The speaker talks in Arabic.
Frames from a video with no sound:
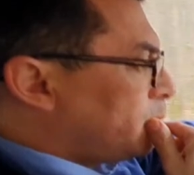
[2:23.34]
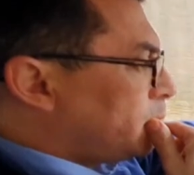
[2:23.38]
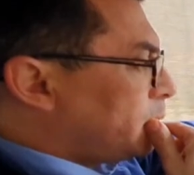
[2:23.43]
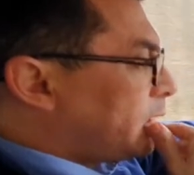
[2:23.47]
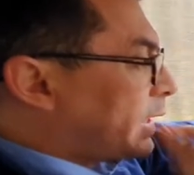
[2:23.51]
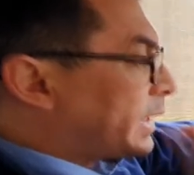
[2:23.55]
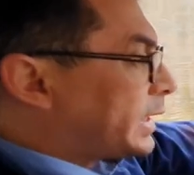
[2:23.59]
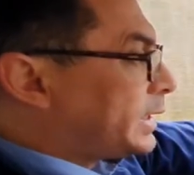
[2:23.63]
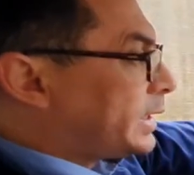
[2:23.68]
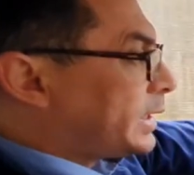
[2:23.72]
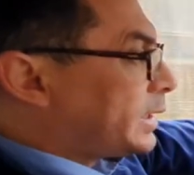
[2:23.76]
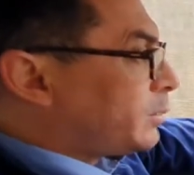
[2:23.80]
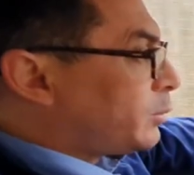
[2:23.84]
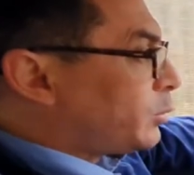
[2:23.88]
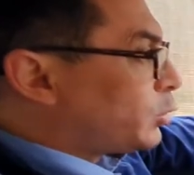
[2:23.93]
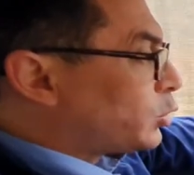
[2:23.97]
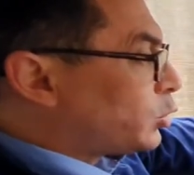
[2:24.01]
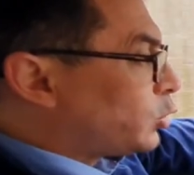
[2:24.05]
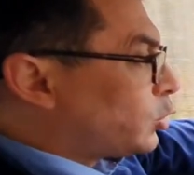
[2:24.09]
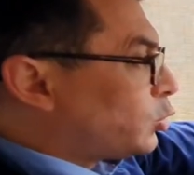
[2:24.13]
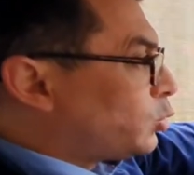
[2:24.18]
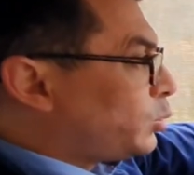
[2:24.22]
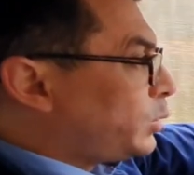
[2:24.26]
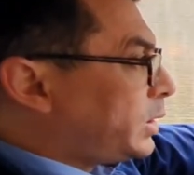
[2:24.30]
لاغريمون
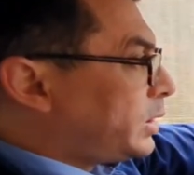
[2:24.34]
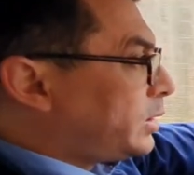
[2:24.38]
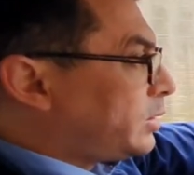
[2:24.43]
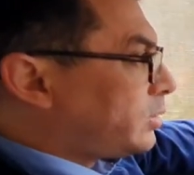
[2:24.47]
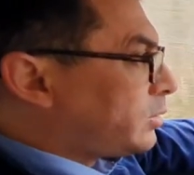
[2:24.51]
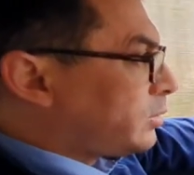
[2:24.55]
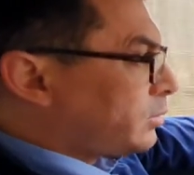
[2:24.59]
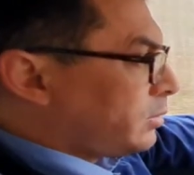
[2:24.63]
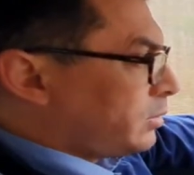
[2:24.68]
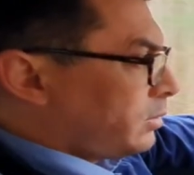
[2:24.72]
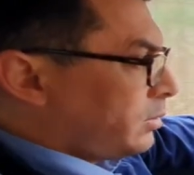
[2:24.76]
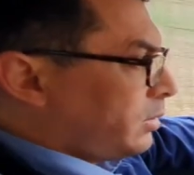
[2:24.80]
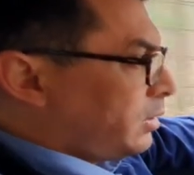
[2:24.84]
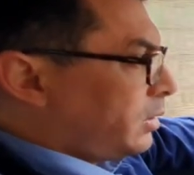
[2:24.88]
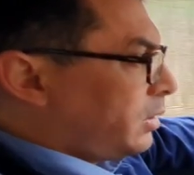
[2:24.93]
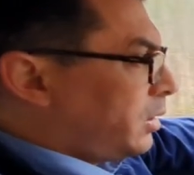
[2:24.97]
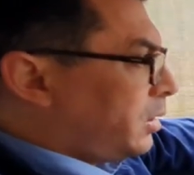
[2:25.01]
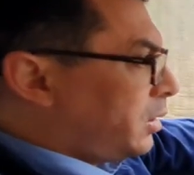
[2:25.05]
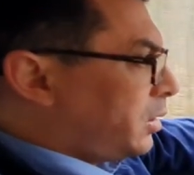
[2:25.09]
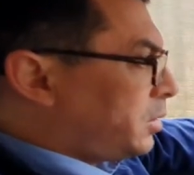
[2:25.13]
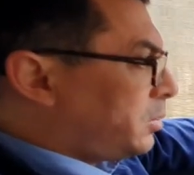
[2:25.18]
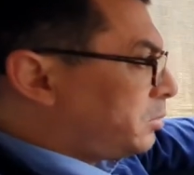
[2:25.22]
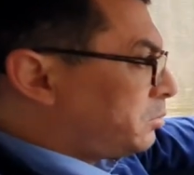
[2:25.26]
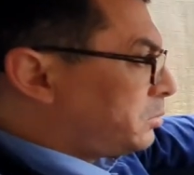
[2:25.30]
كوندويت
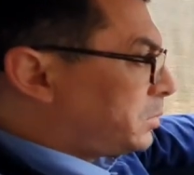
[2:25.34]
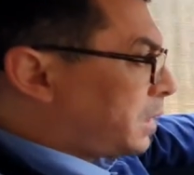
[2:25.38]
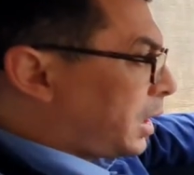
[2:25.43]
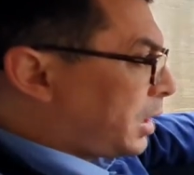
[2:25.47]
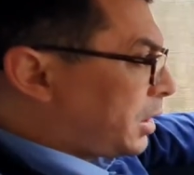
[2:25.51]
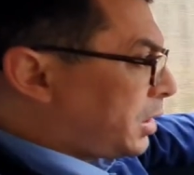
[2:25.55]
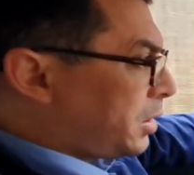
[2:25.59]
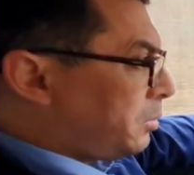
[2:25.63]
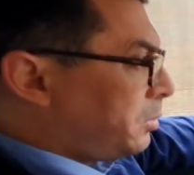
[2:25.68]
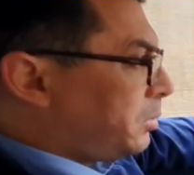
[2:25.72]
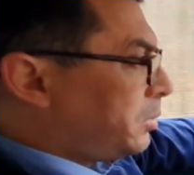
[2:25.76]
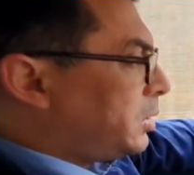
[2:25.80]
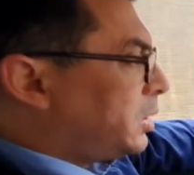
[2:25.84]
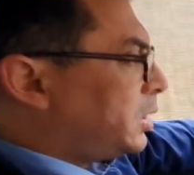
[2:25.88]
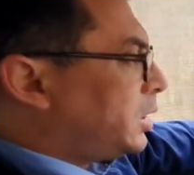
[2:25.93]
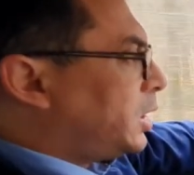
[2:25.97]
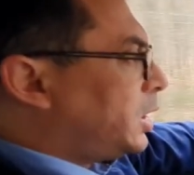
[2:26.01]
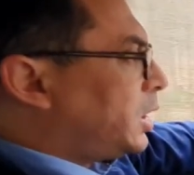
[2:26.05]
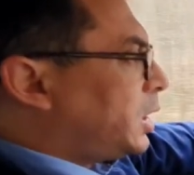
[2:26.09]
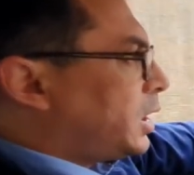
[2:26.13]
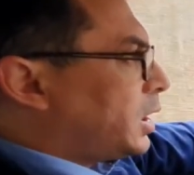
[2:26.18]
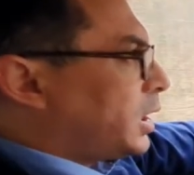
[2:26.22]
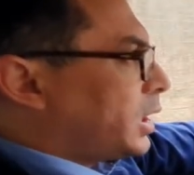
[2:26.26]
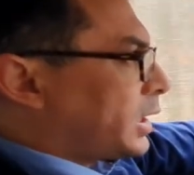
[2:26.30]
منظم
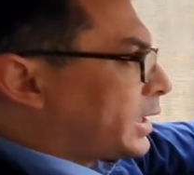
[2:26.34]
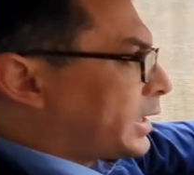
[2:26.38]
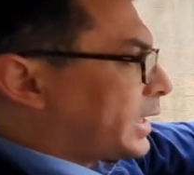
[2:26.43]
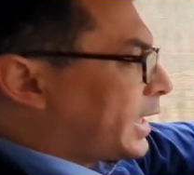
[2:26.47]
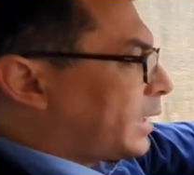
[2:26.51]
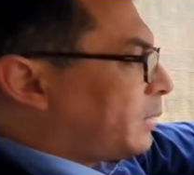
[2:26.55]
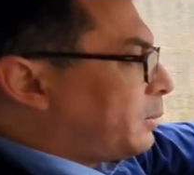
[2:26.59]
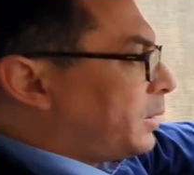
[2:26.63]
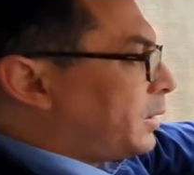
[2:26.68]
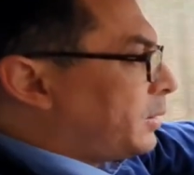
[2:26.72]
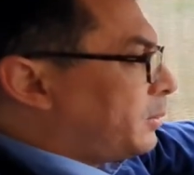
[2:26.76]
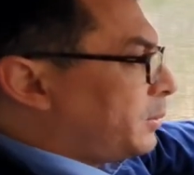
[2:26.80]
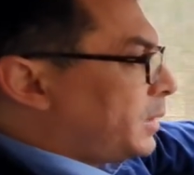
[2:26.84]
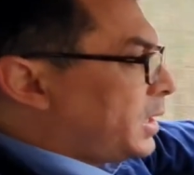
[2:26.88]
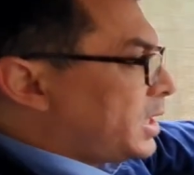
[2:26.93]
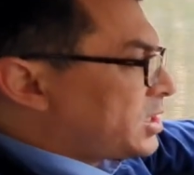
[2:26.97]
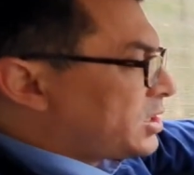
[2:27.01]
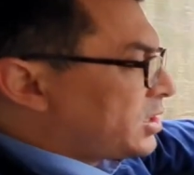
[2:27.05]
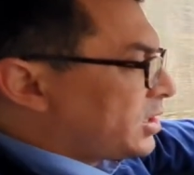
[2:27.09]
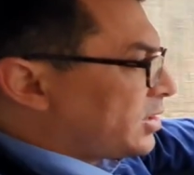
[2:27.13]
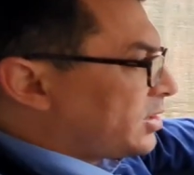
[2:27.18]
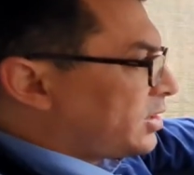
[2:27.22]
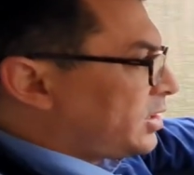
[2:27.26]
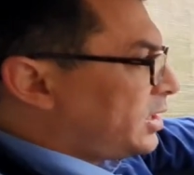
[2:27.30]
الكرهبه
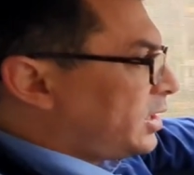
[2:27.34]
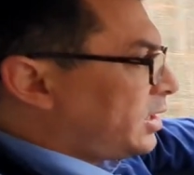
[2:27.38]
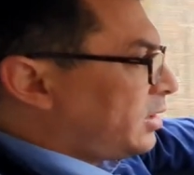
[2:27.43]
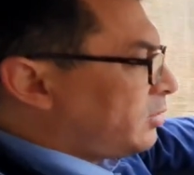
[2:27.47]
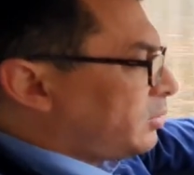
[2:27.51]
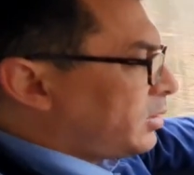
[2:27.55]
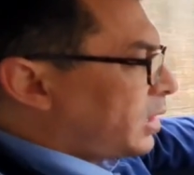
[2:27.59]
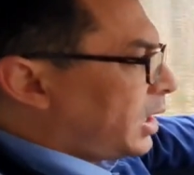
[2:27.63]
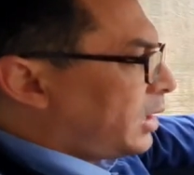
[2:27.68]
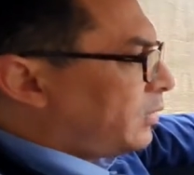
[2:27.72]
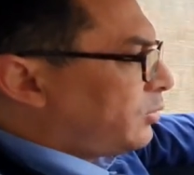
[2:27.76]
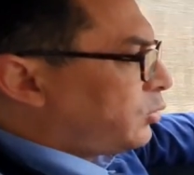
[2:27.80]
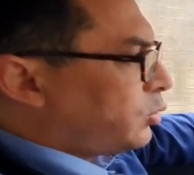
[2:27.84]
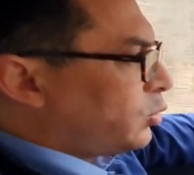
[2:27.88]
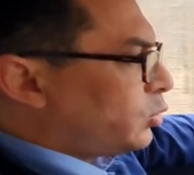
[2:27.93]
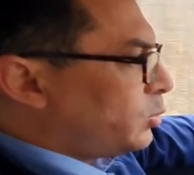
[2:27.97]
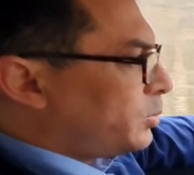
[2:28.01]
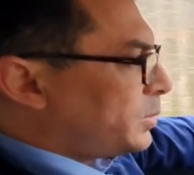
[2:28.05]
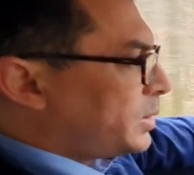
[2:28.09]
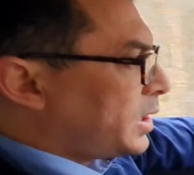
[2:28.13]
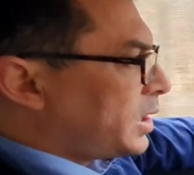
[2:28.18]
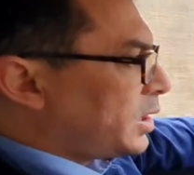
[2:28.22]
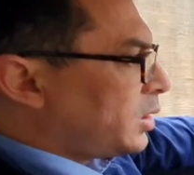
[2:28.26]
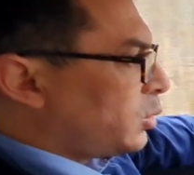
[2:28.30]
ماهيش رزينه
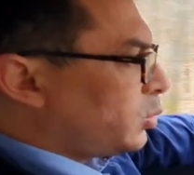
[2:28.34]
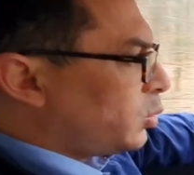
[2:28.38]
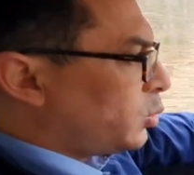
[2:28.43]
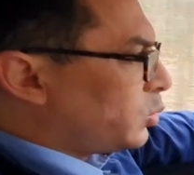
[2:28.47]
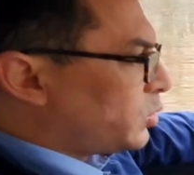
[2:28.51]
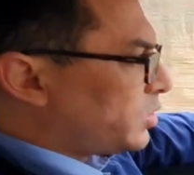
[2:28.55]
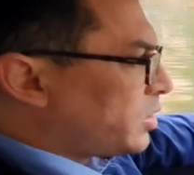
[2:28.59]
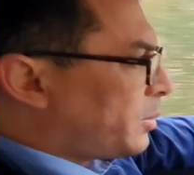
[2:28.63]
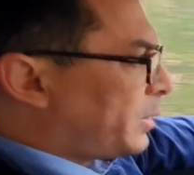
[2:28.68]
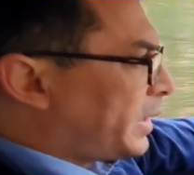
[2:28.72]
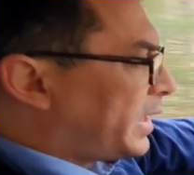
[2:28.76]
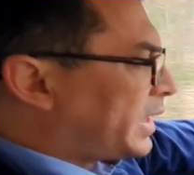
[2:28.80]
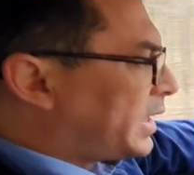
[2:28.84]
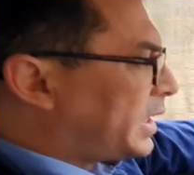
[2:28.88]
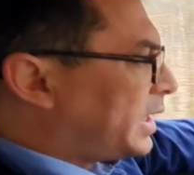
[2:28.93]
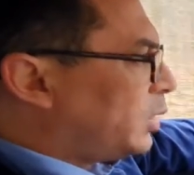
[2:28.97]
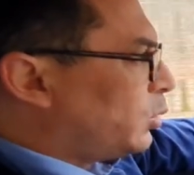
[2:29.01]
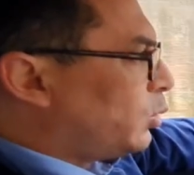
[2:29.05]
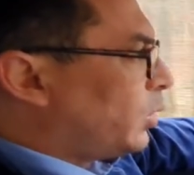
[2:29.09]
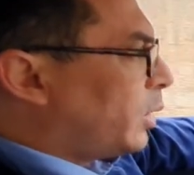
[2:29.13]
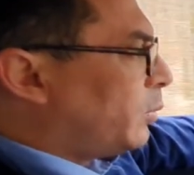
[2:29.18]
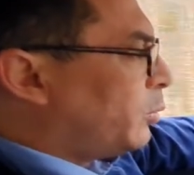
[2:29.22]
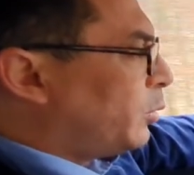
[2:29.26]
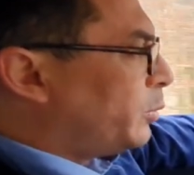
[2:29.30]
1170
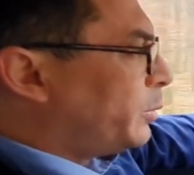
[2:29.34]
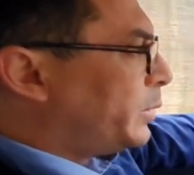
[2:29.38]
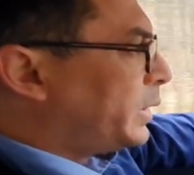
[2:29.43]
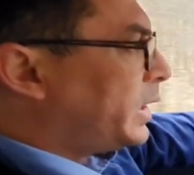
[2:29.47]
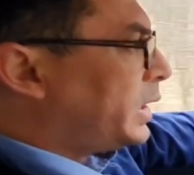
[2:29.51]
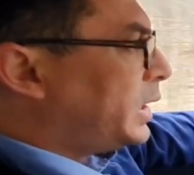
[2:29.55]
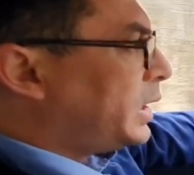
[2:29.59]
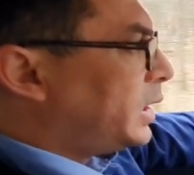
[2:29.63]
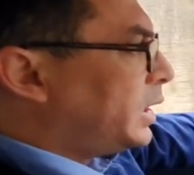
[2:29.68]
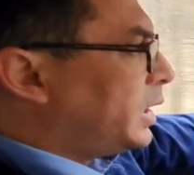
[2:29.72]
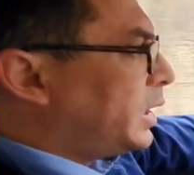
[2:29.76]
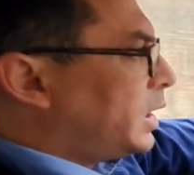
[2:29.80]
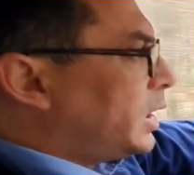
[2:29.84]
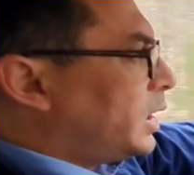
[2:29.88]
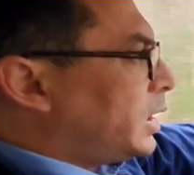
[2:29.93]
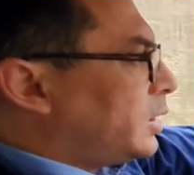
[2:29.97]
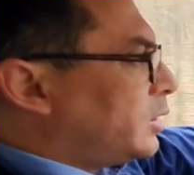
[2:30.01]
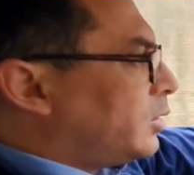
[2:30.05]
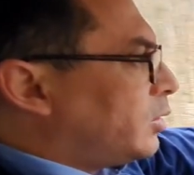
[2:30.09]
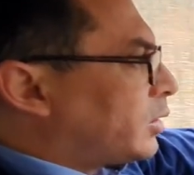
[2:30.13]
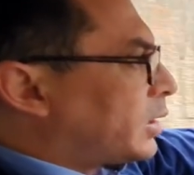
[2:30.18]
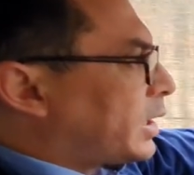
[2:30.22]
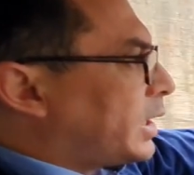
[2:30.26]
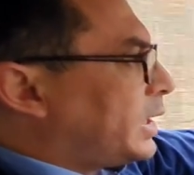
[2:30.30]
كيلو ابوبري
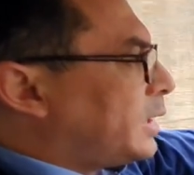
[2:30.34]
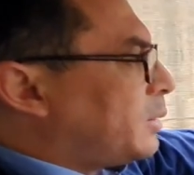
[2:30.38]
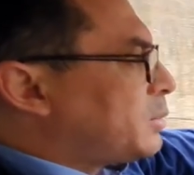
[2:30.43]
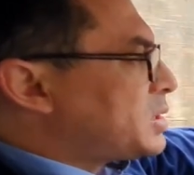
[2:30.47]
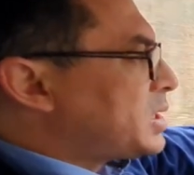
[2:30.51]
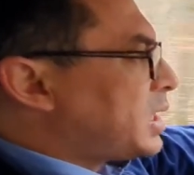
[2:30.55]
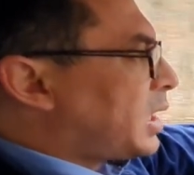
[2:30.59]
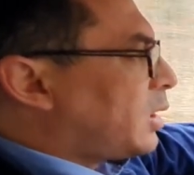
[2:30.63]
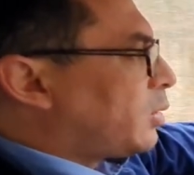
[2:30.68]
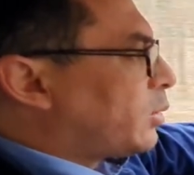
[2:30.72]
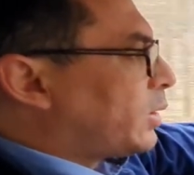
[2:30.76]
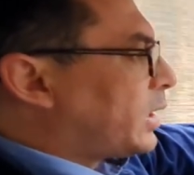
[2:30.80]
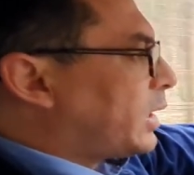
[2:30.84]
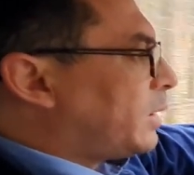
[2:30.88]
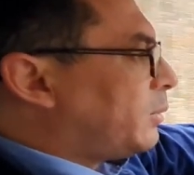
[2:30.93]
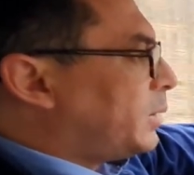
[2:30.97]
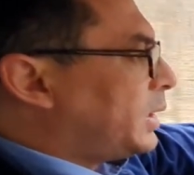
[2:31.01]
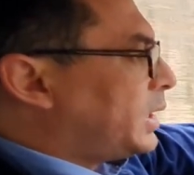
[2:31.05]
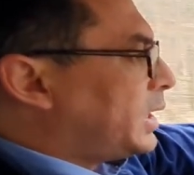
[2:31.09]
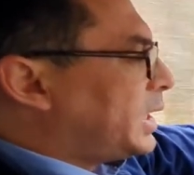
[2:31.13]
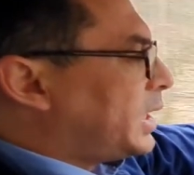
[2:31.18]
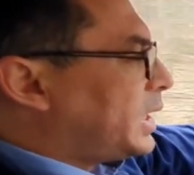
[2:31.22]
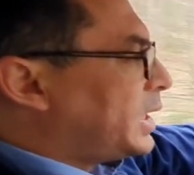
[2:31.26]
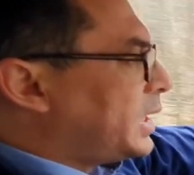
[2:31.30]
دونك هنا باش تلقاو كهرباء
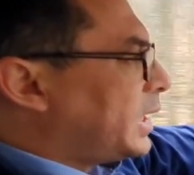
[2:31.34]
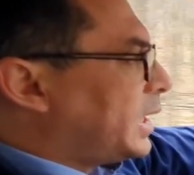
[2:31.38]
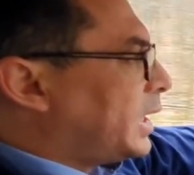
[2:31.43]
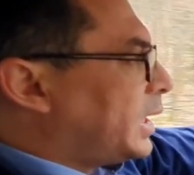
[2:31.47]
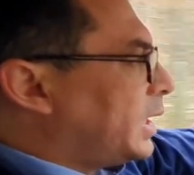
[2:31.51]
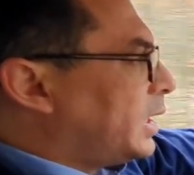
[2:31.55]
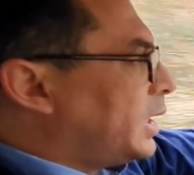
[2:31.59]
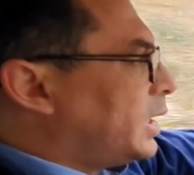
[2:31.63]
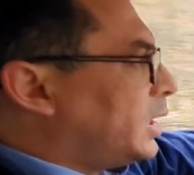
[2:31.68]
اللي هي